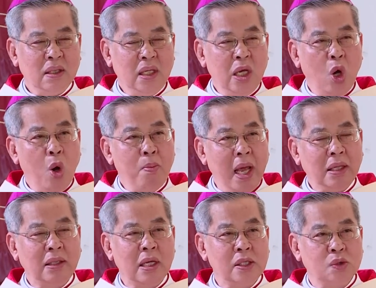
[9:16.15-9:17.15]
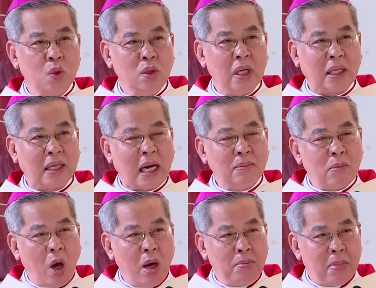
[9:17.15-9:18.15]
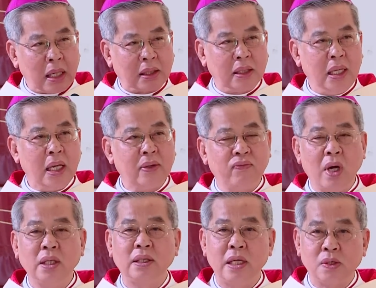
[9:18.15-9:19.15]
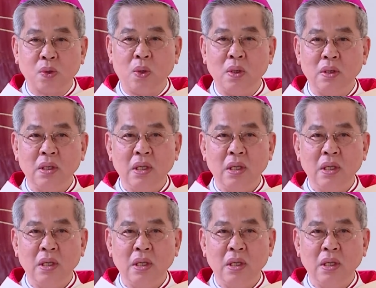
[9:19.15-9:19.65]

yêu mến Thiên Chúa được gắn bó mật thiết với Thiên Chúa